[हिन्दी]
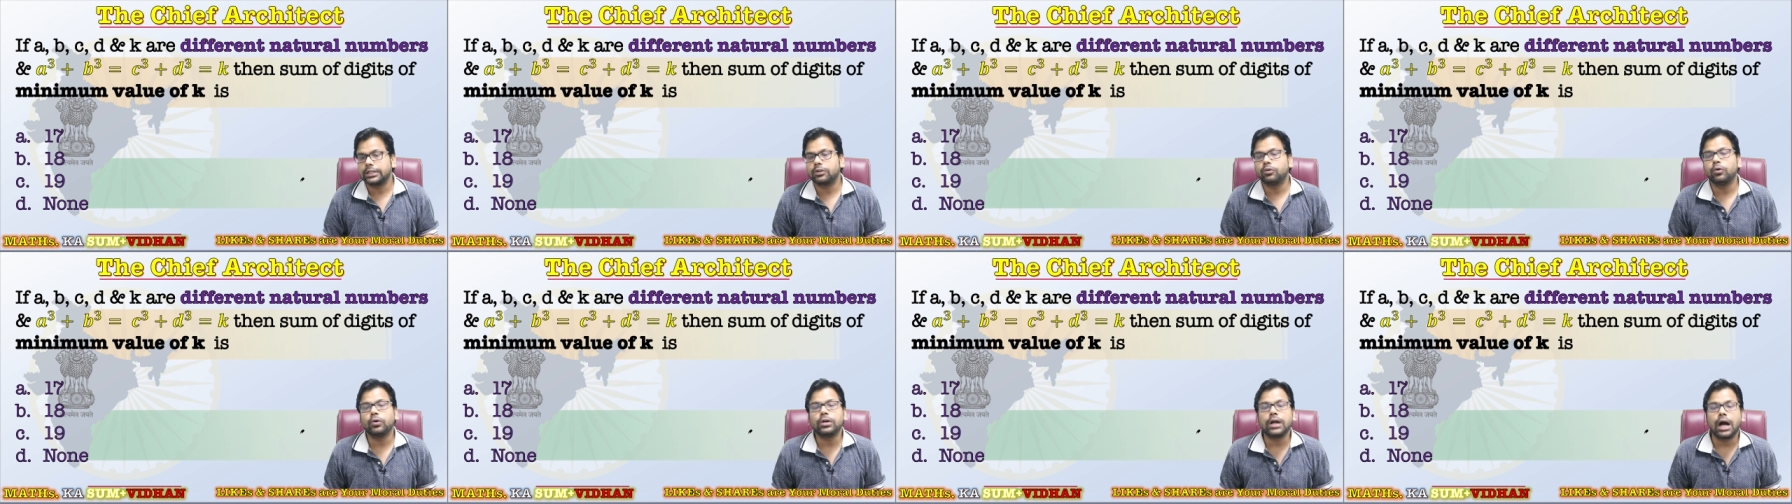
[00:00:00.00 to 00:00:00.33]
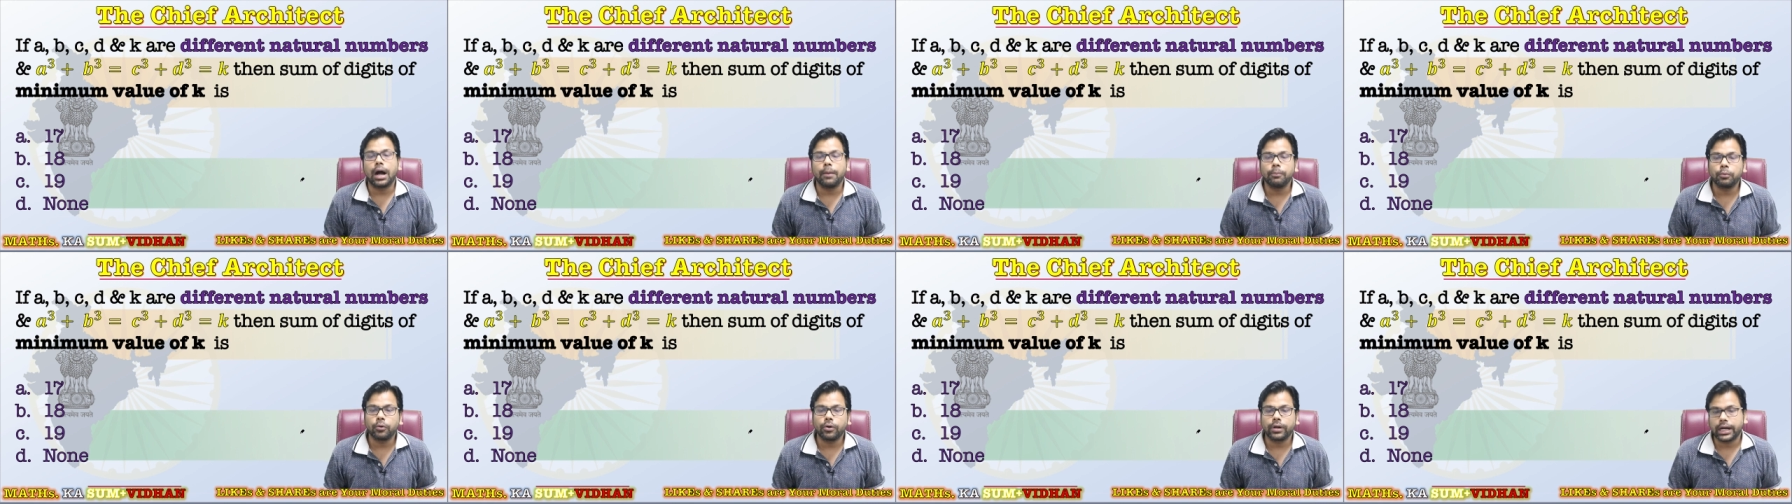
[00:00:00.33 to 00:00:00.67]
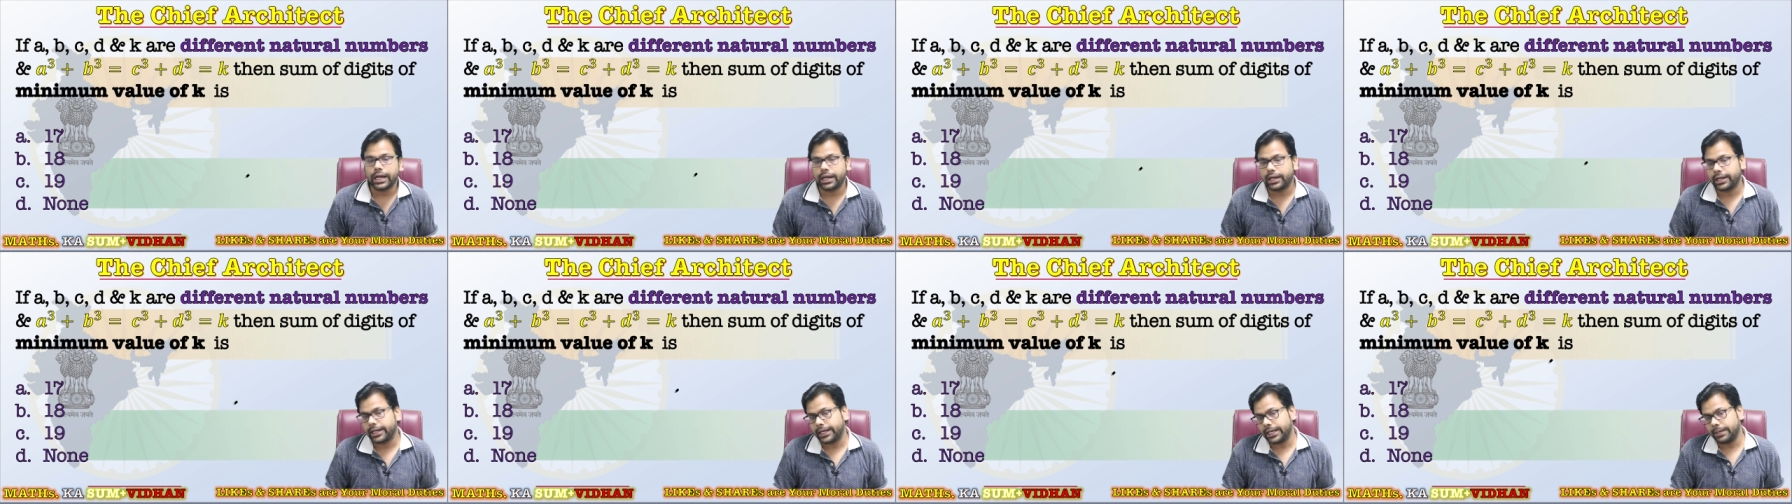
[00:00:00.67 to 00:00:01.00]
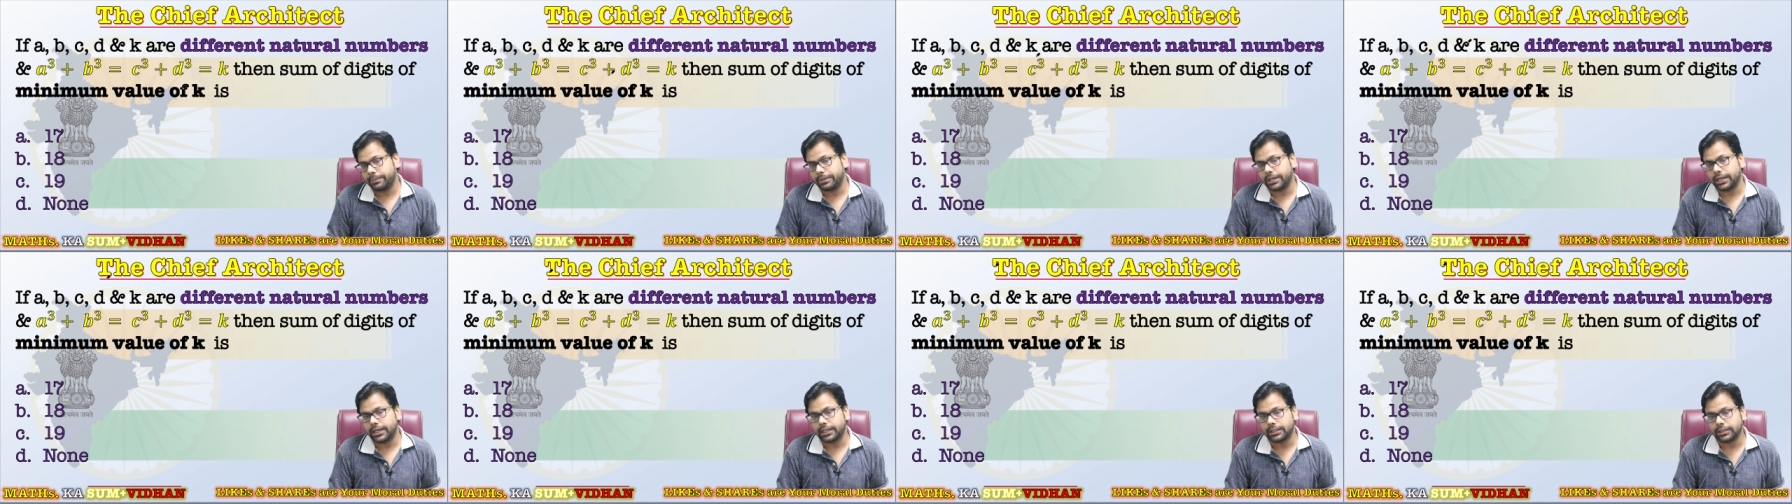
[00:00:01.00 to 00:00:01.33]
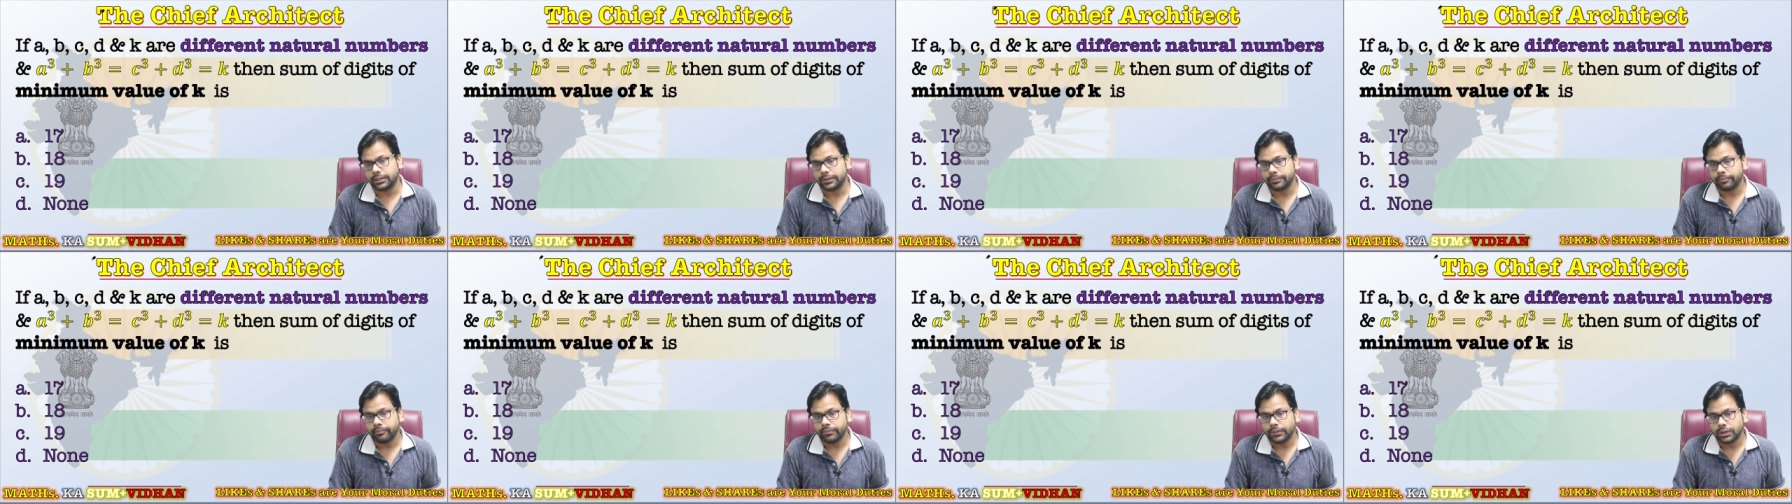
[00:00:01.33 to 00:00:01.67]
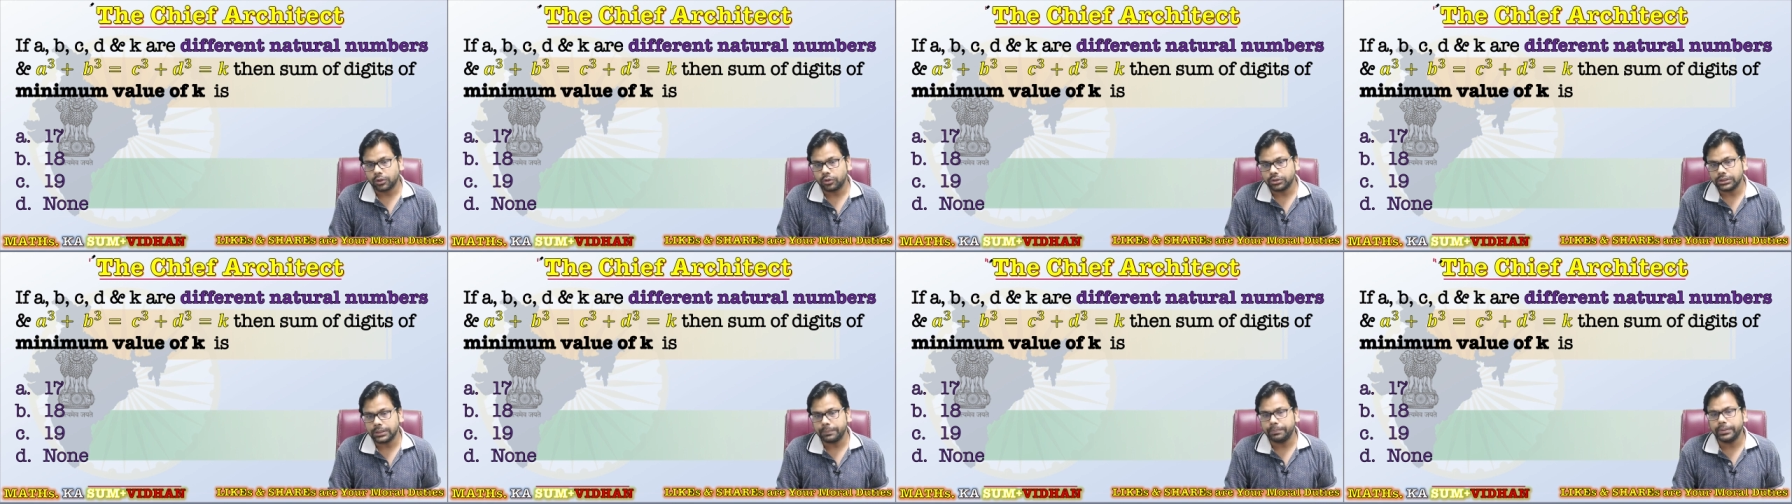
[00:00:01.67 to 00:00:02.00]
को काम को बढ़ाया था
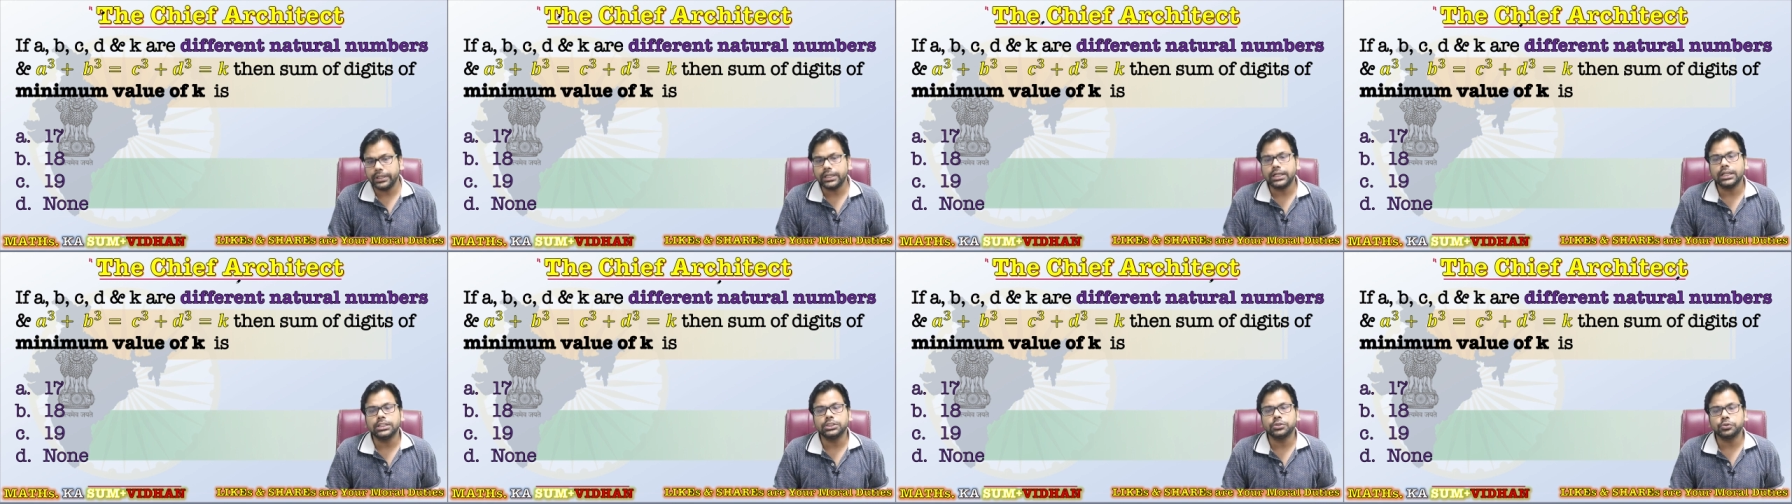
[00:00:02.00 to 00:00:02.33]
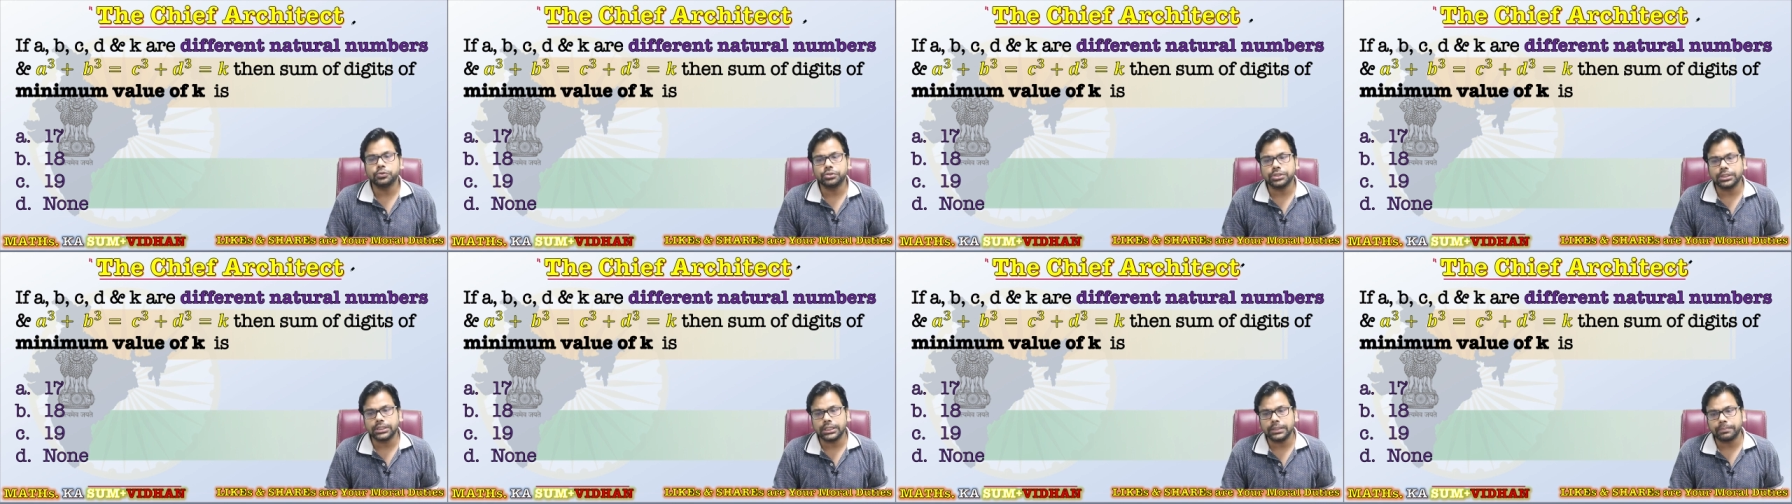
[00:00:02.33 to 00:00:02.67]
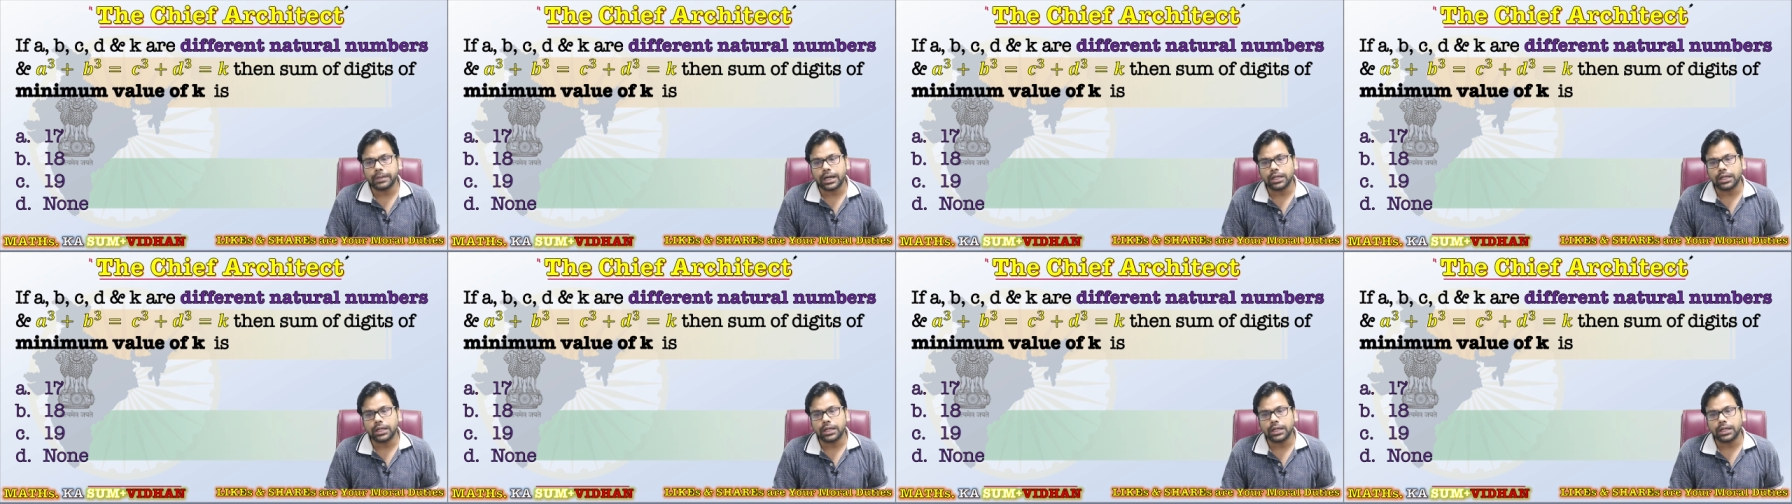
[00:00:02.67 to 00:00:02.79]
तो जब भी कॉन्स्टिट्यूशन की